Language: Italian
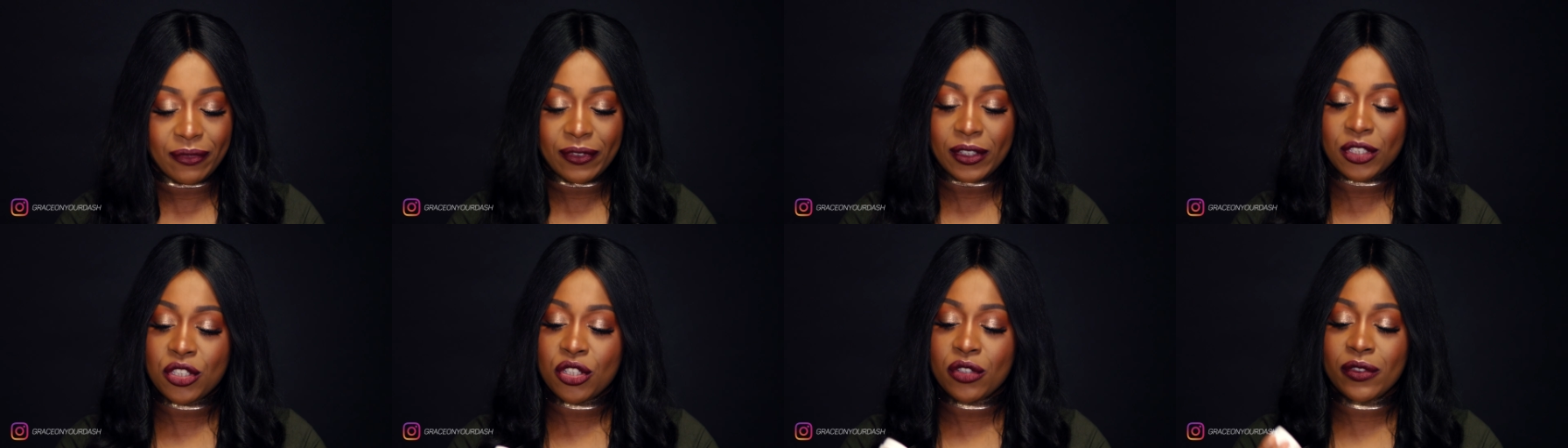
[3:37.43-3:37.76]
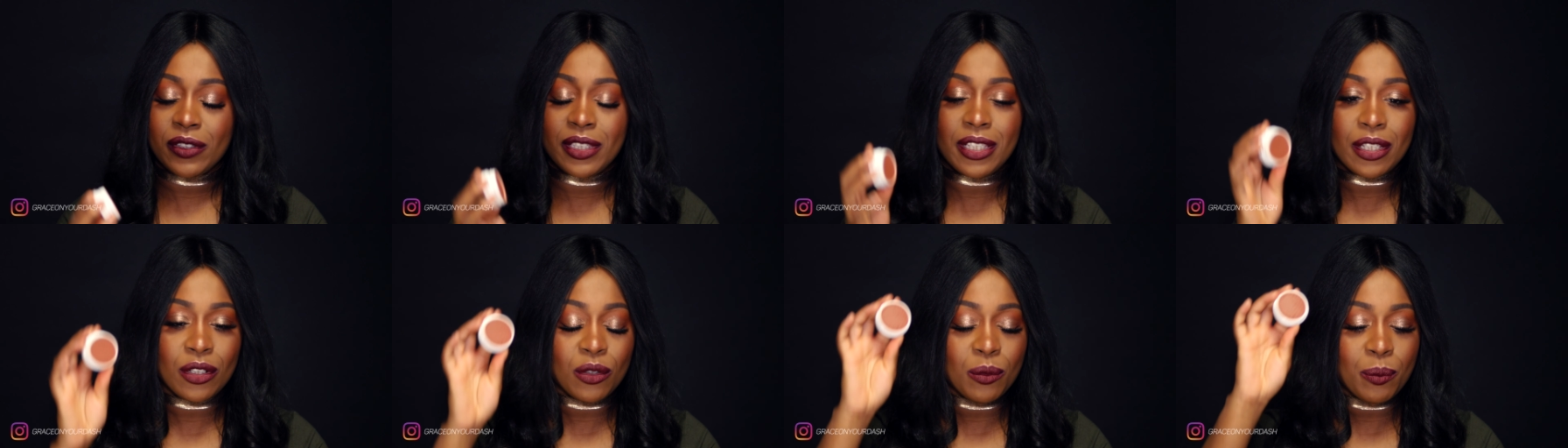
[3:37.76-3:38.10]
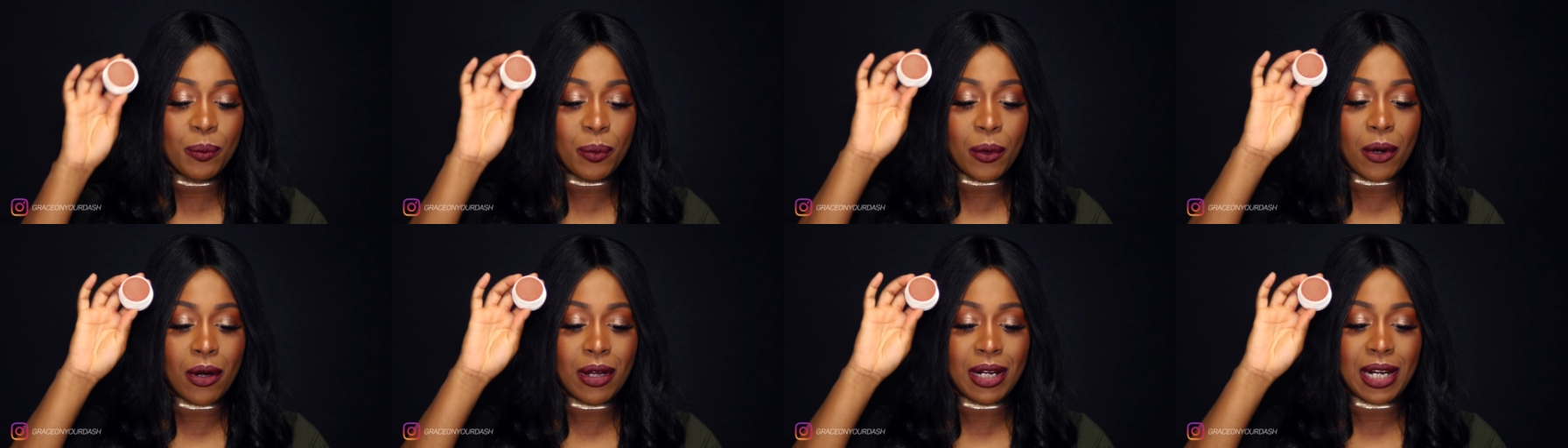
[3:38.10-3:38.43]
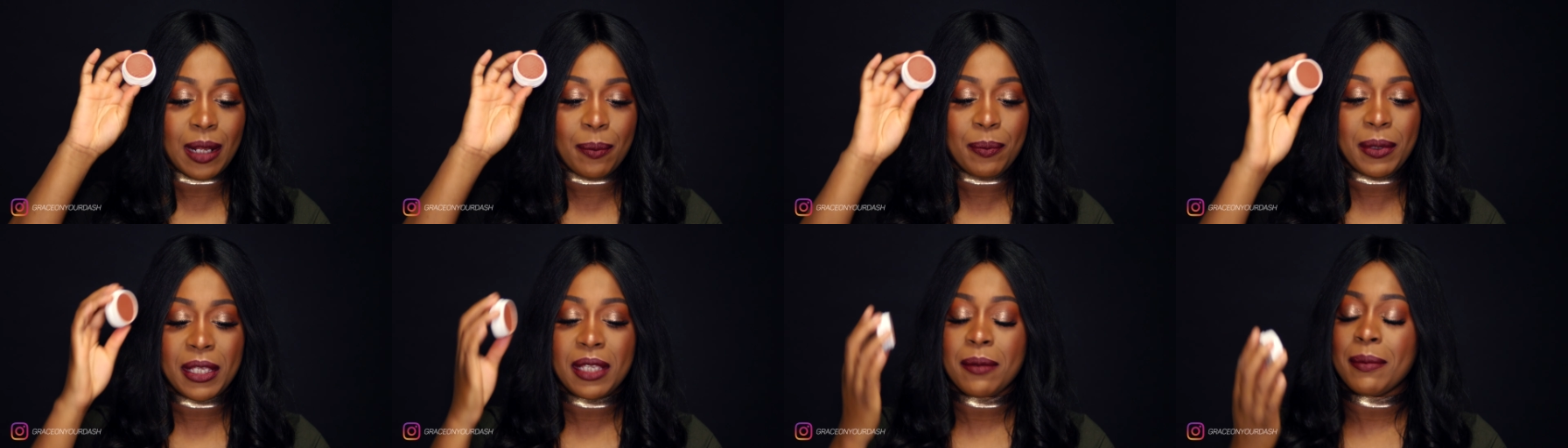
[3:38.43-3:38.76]
faccio vedere un po'
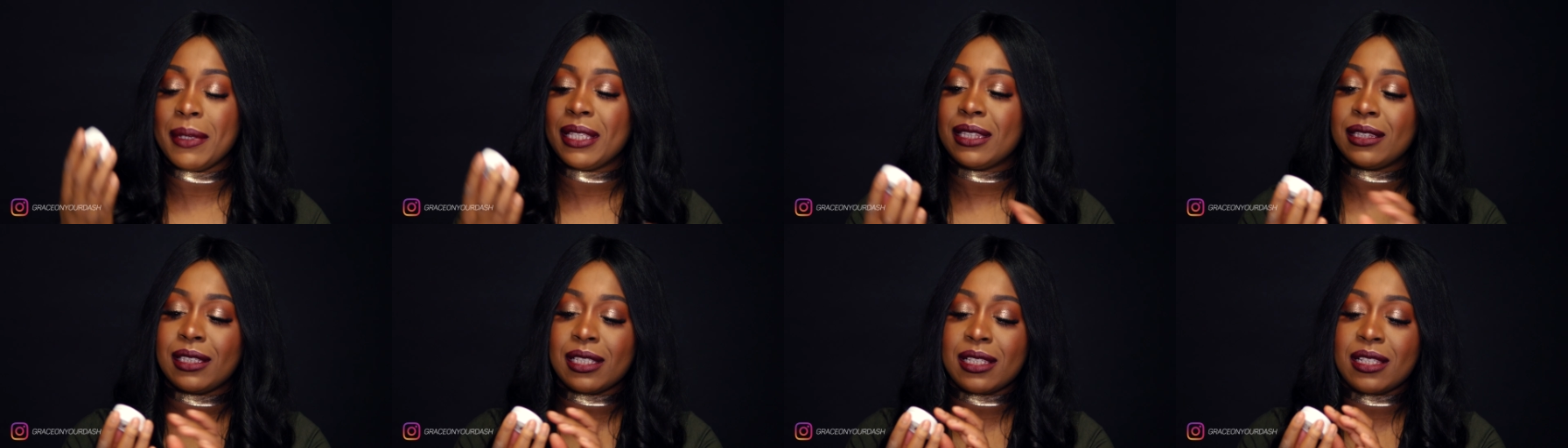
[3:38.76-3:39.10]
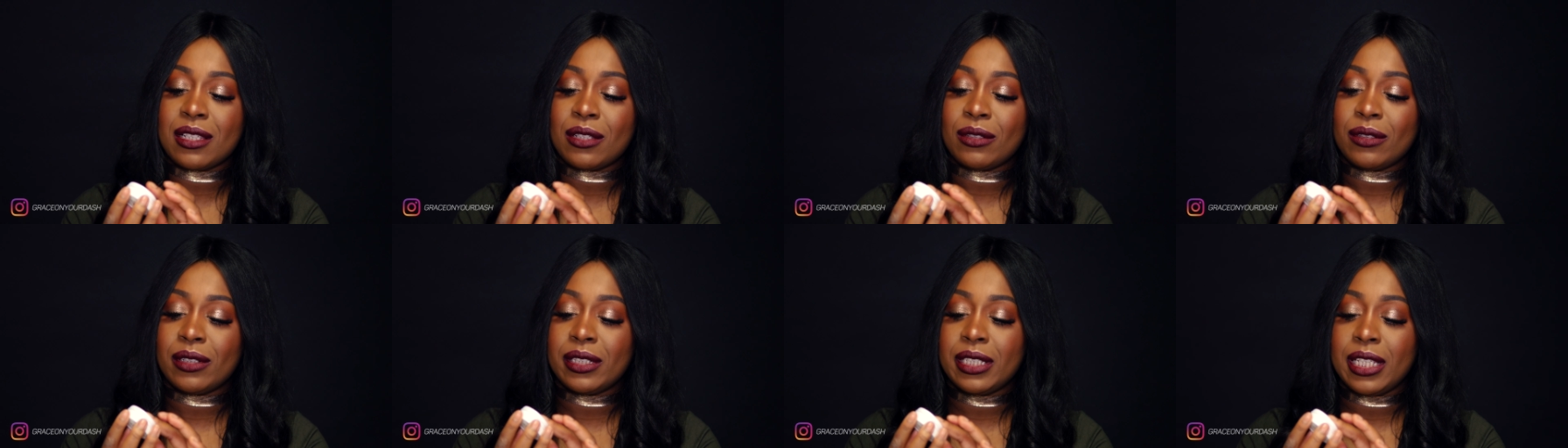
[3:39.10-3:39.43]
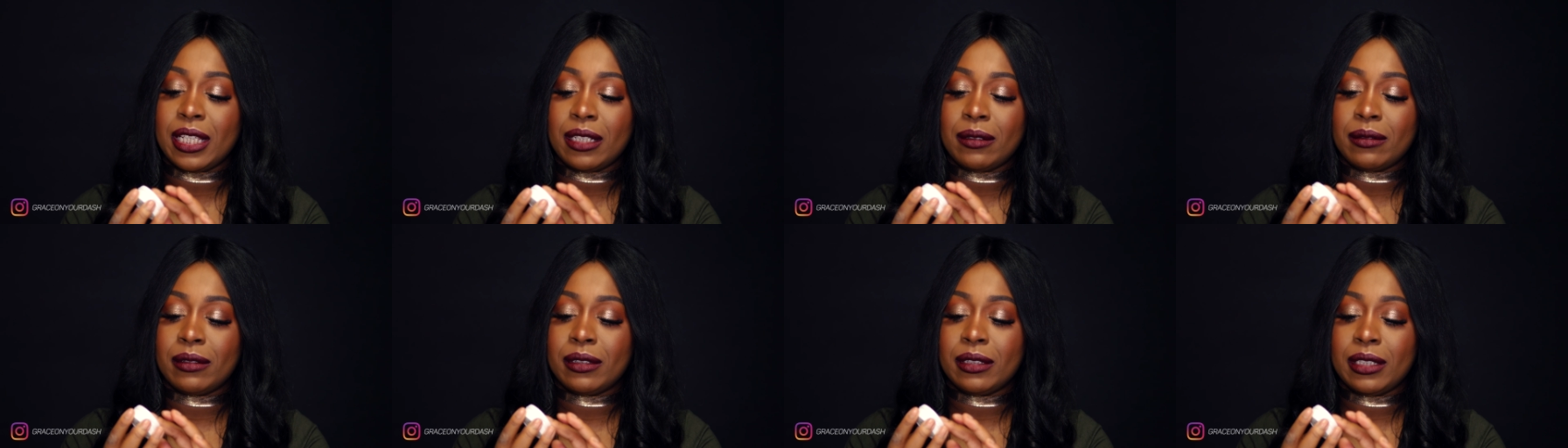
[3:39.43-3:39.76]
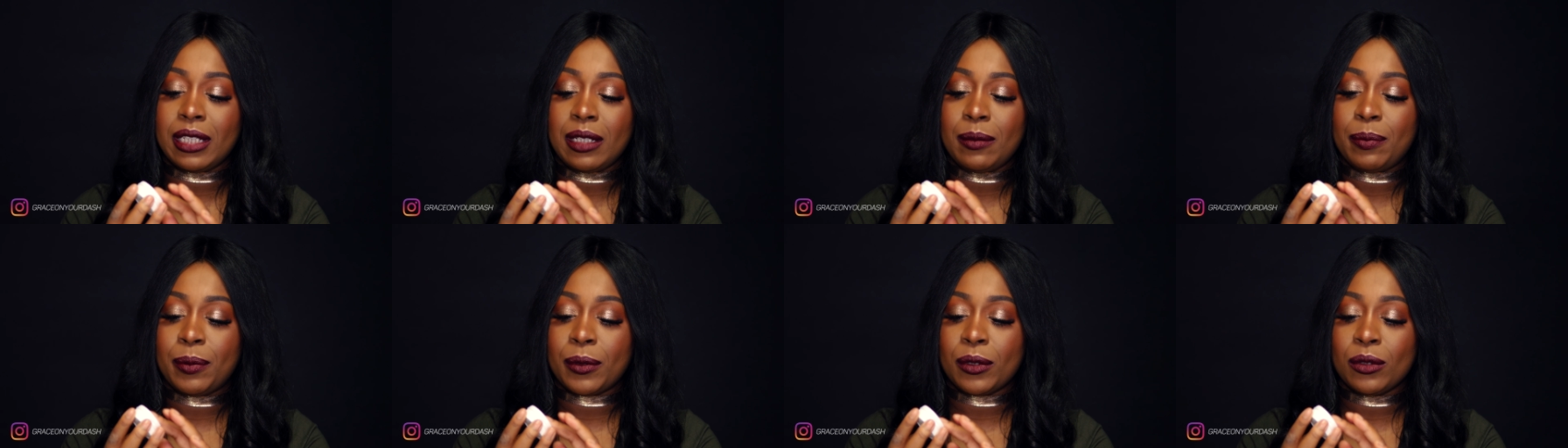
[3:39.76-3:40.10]
la pigmentazione del,
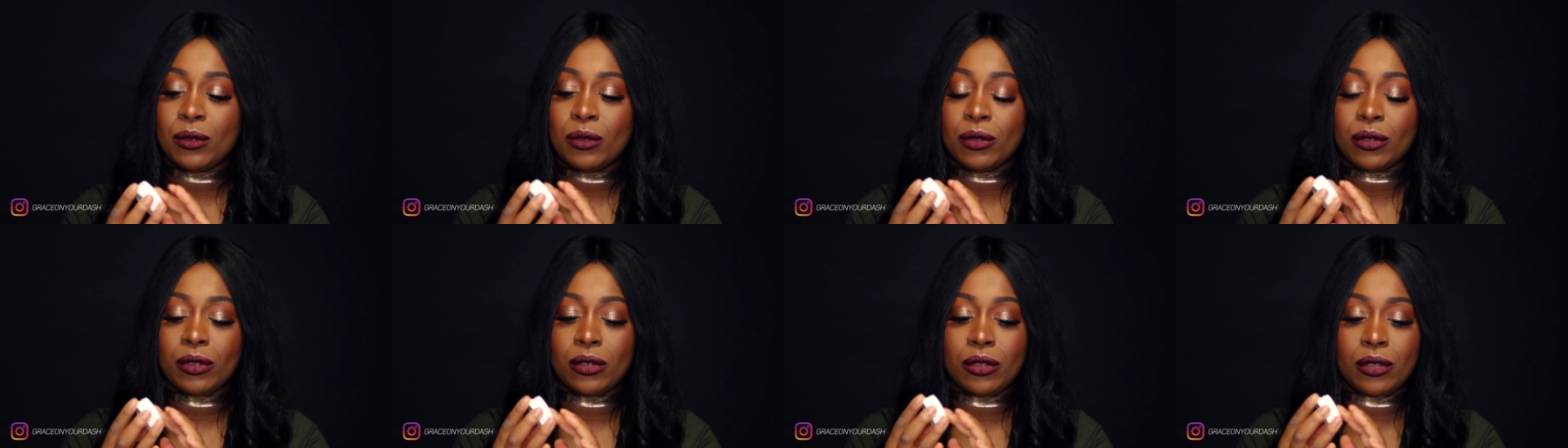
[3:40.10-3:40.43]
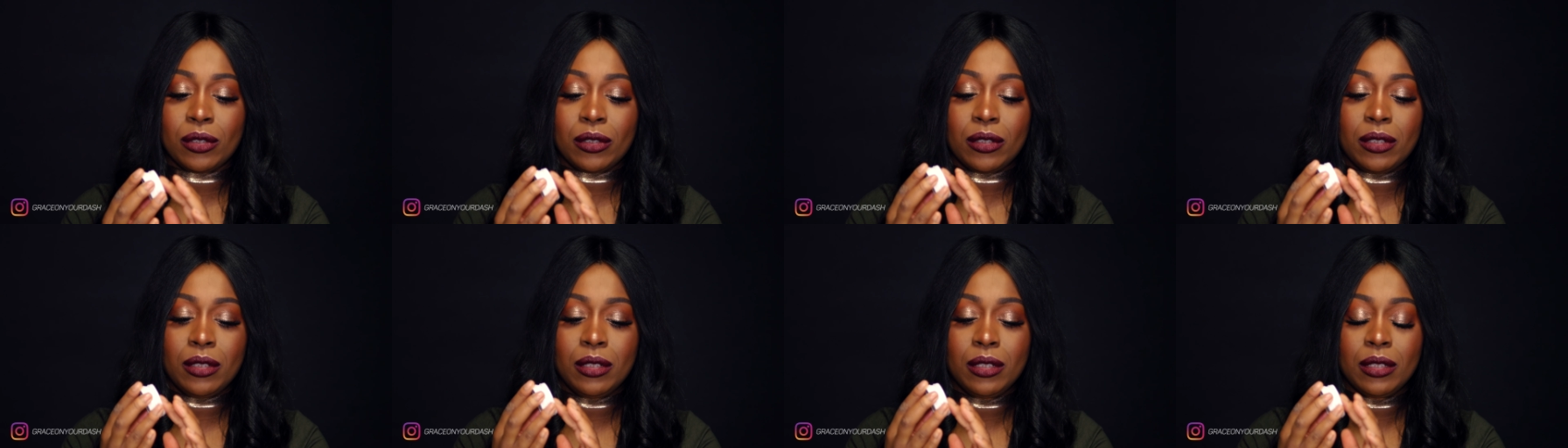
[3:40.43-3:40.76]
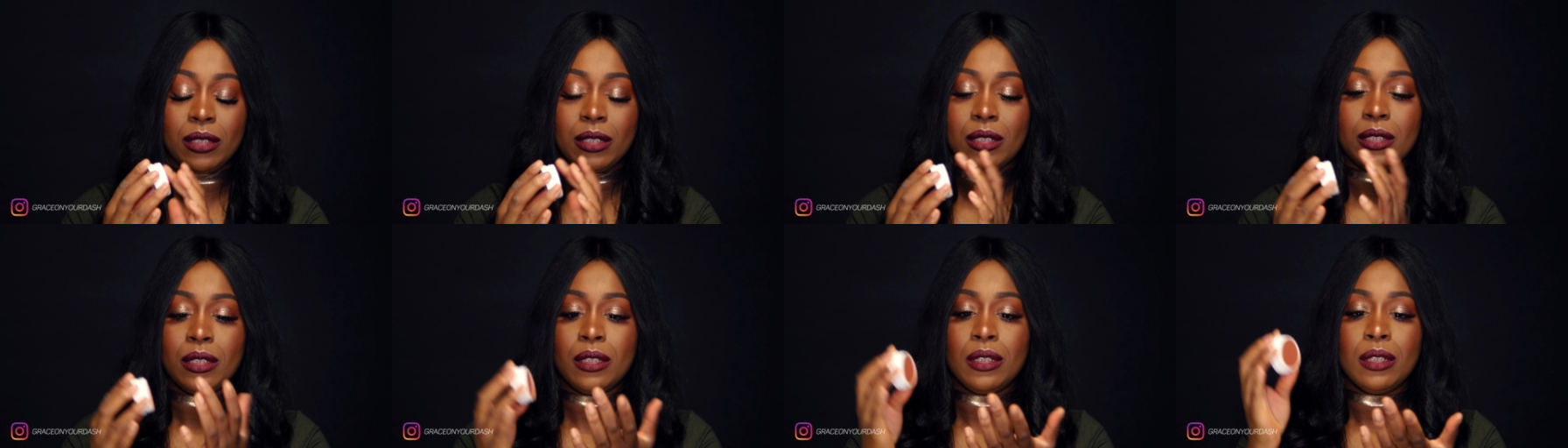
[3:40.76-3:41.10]
del prodotto